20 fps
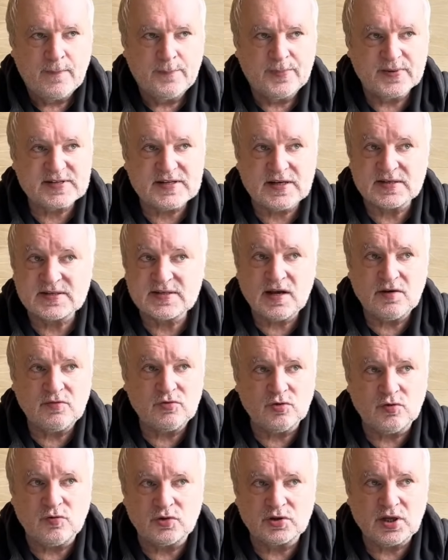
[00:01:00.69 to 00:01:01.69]
по
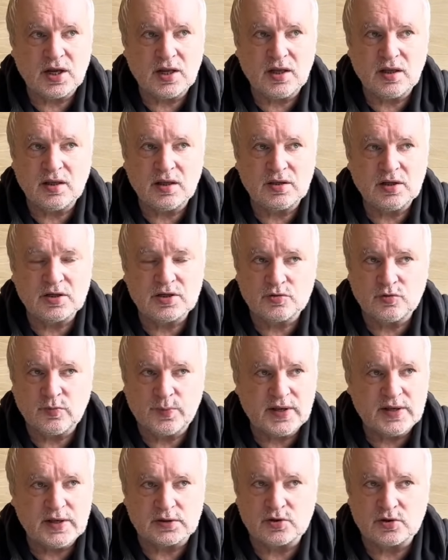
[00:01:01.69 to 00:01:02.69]
составу, ну вот а, они, ну
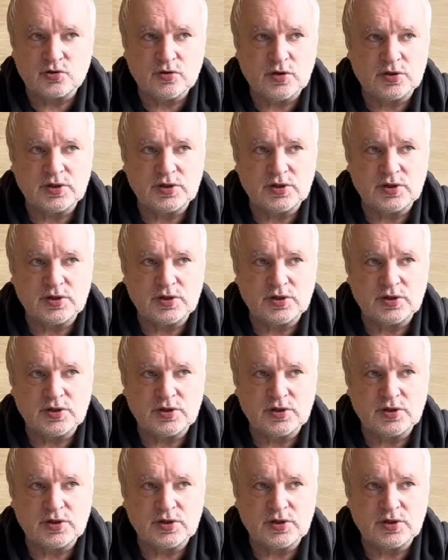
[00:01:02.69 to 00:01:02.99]
понятно, что